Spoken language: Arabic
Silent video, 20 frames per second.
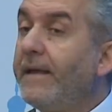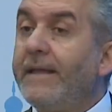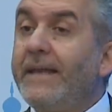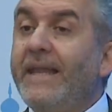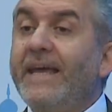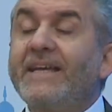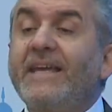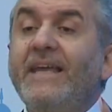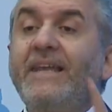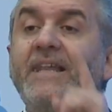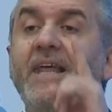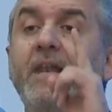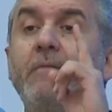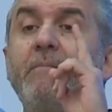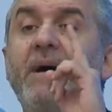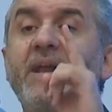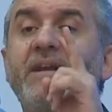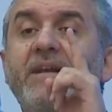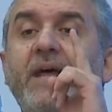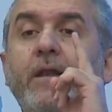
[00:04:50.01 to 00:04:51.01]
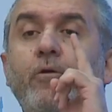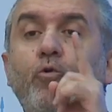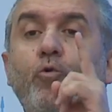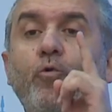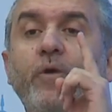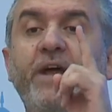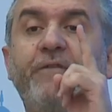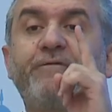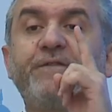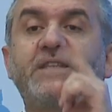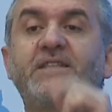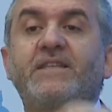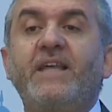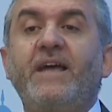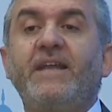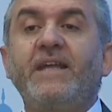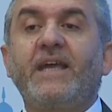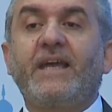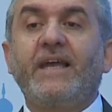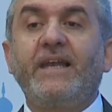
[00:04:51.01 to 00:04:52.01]
لكن للمرة الأولى في
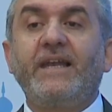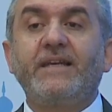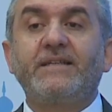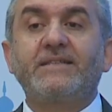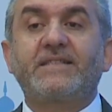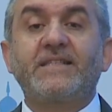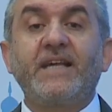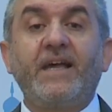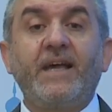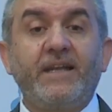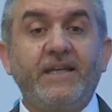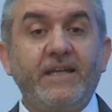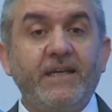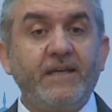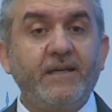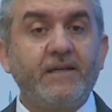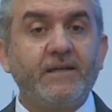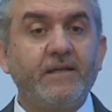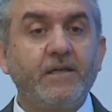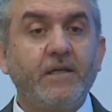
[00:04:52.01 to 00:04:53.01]
التاريخ الإنساني